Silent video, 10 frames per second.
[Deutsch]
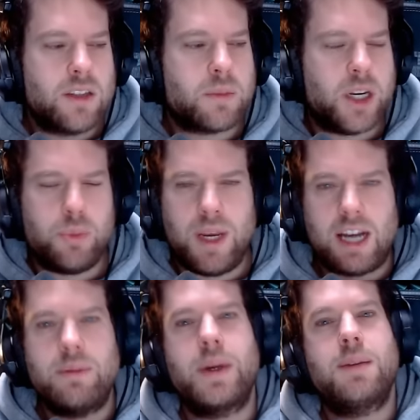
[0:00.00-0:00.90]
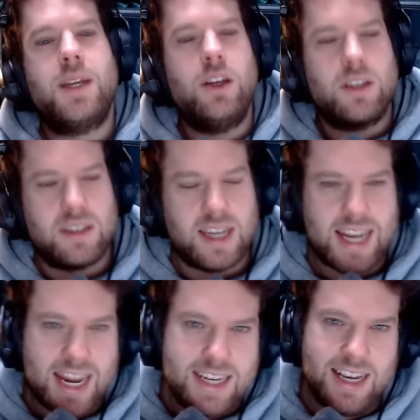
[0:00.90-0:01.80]
Zum Beispiel kann man bei dem Kiosk sein
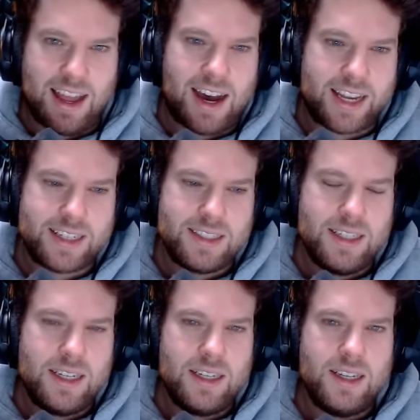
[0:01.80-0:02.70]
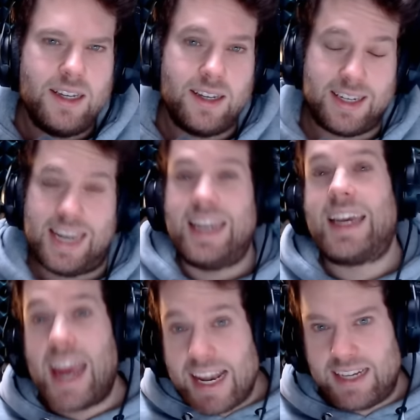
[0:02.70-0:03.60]
Handy laden gegen
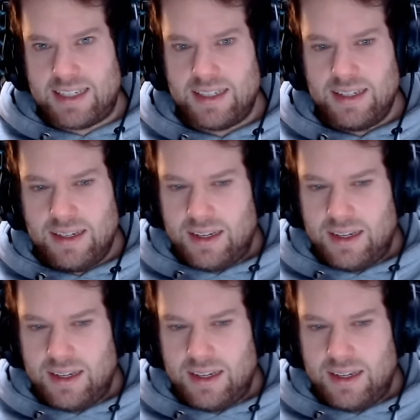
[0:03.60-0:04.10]
Geld.